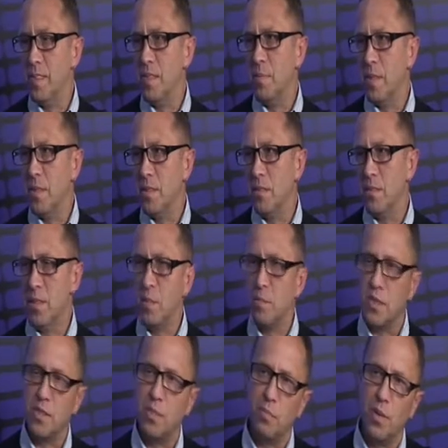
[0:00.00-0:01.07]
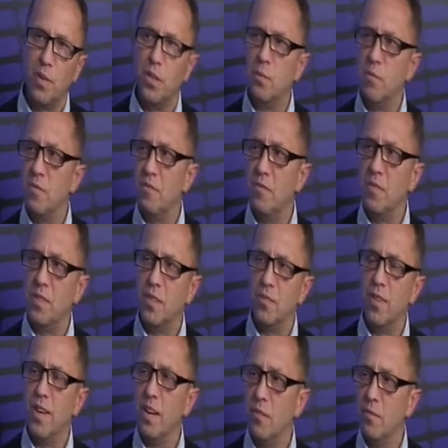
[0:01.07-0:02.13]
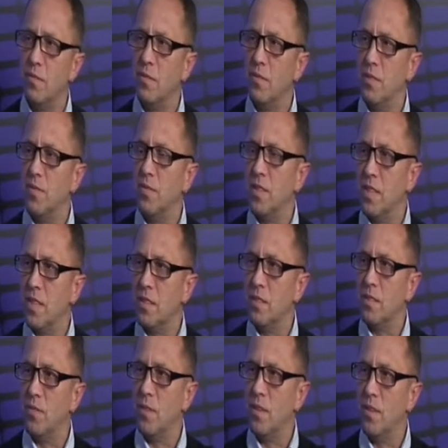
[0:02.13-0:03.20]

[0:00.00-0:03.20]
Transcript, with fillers: prasowej, że przystąpiliśmy z wiarą w zwycięstwo.